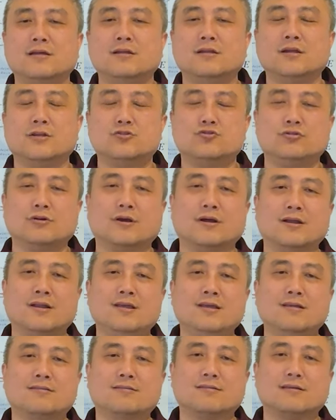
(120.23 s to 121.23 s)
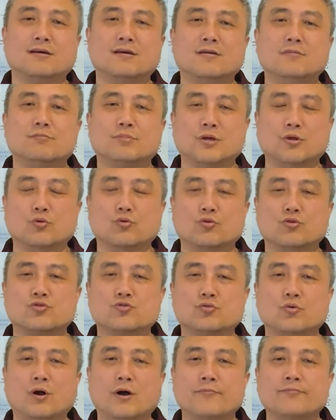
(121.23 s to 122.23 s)
那举个例子。比如
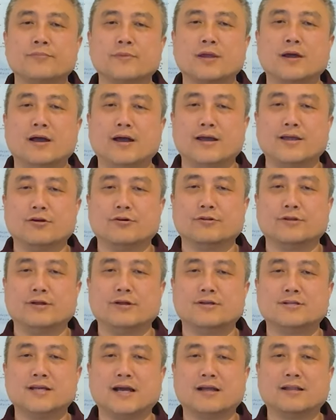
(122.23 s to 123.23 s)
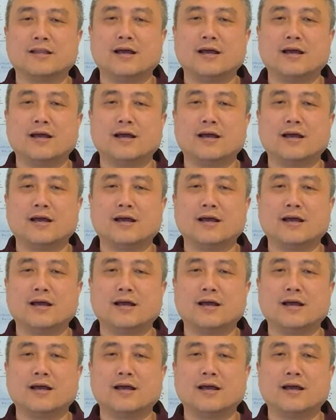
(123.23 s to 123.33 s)
说，呃，有的人讲